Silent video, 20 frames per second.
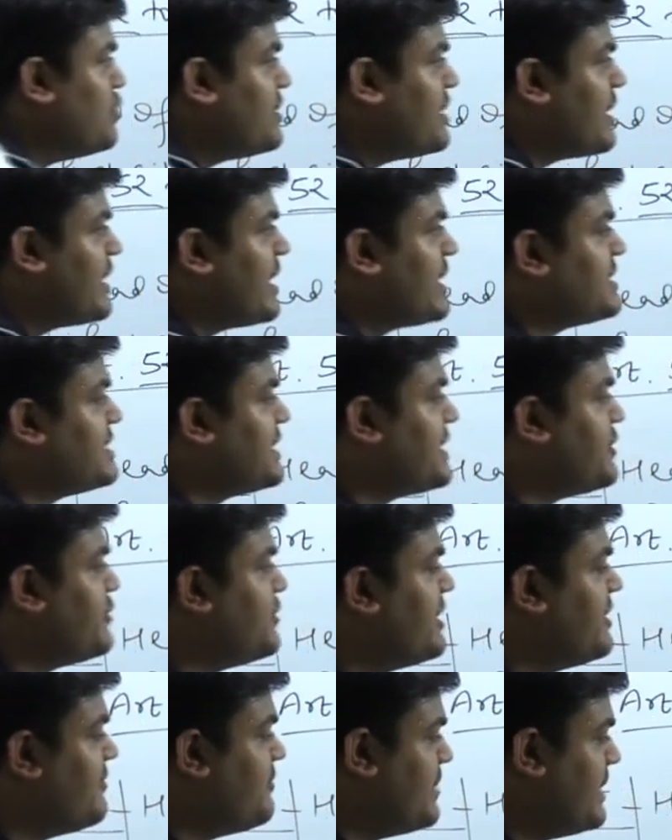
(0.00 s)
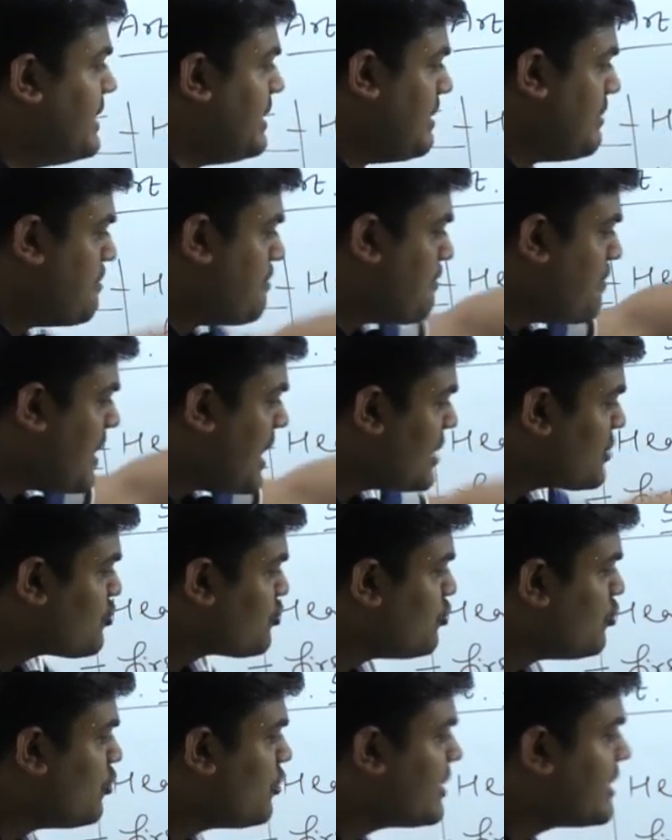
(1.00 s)
यूनियन एग्जीक्यूटिव में
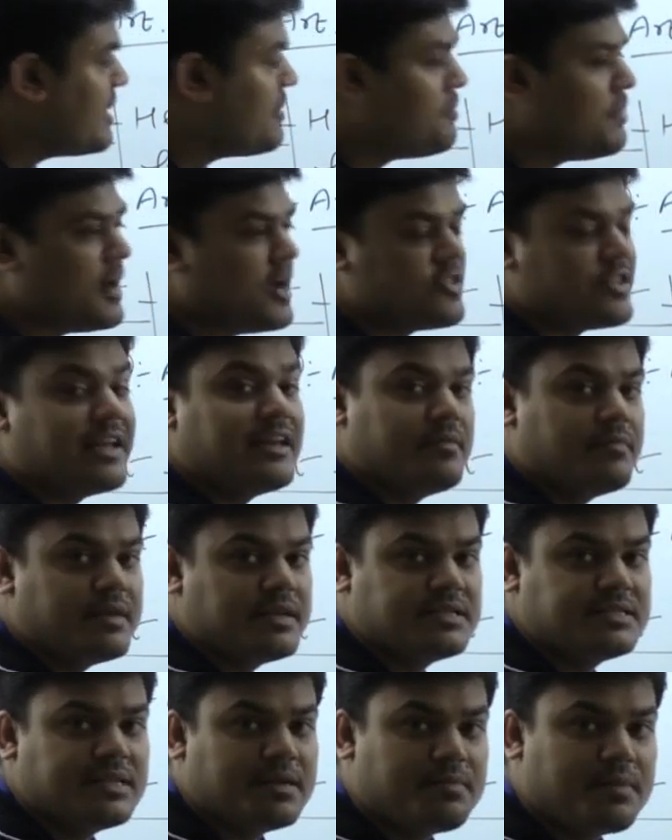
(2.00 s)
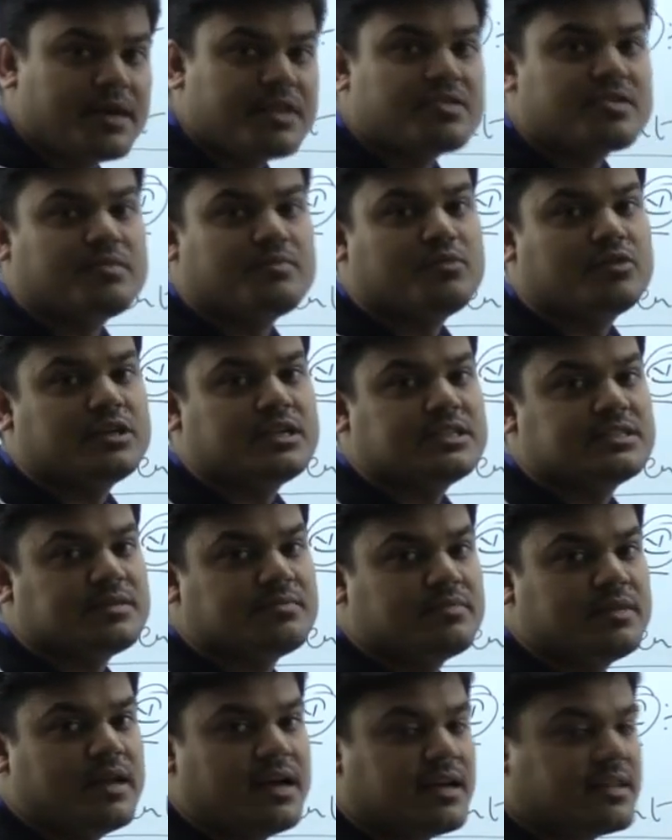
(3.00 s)
पांच लोग या पांच एलिमेंट्स या पांच कंपोनेंट्स
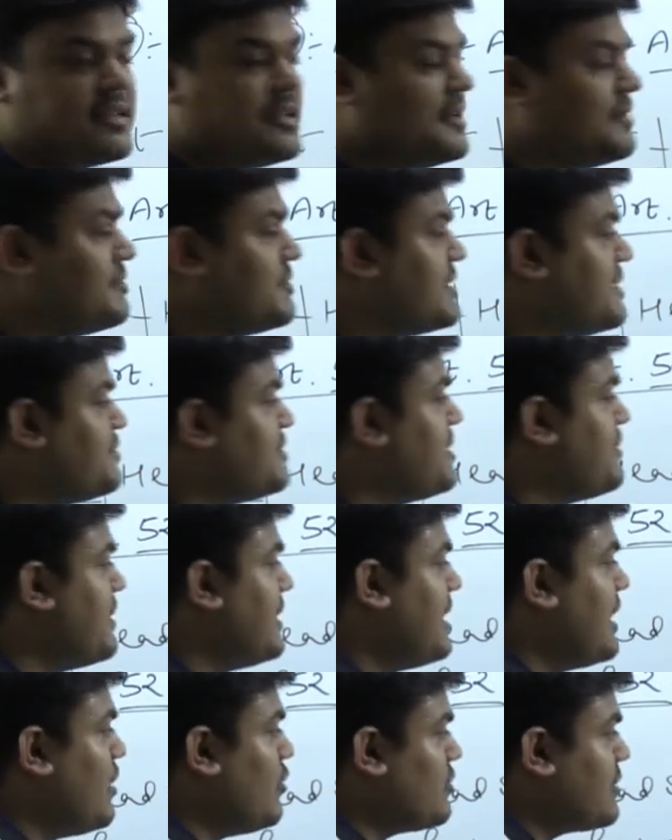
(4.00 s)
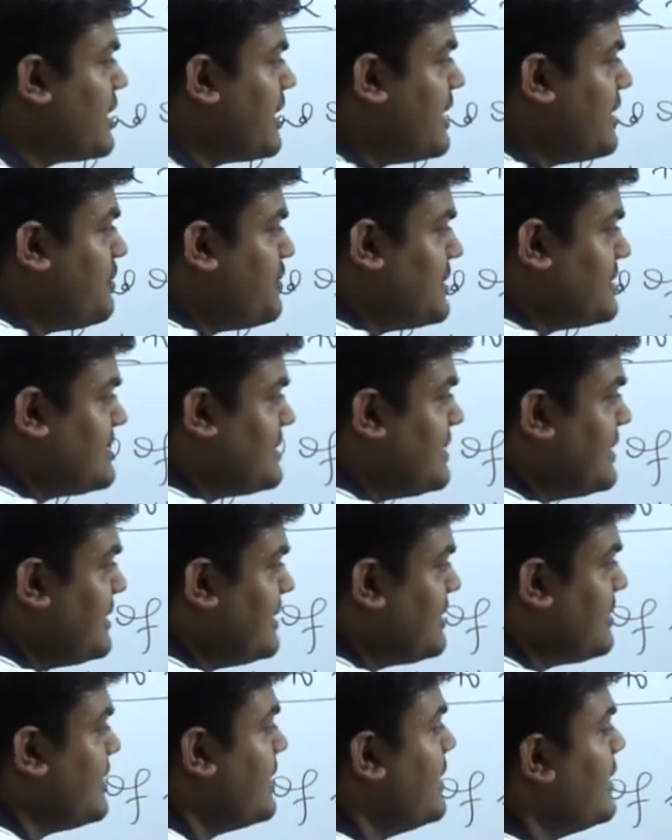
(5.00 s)
अपने आते हैं सबसे पहला होता है
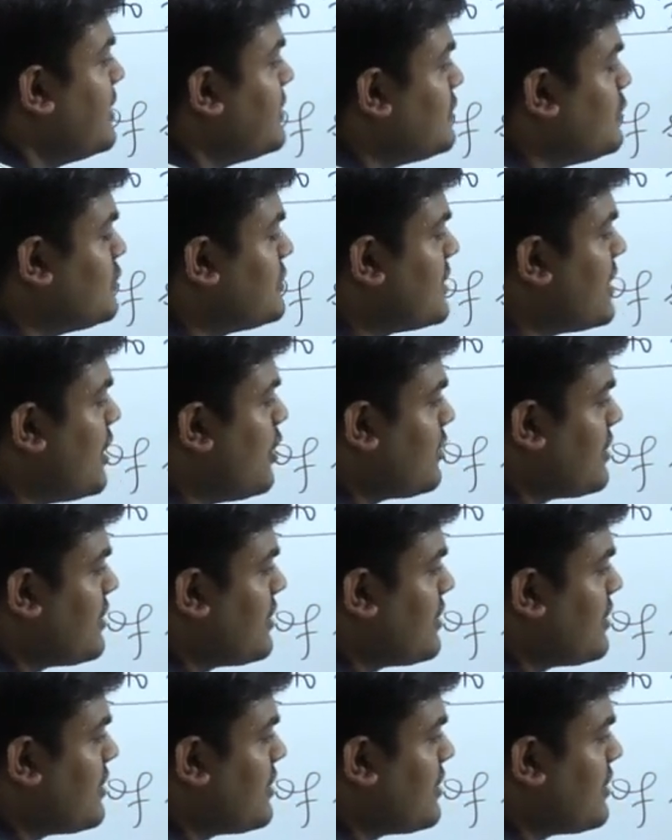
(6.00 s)
प्रेसिडेंट दूसरा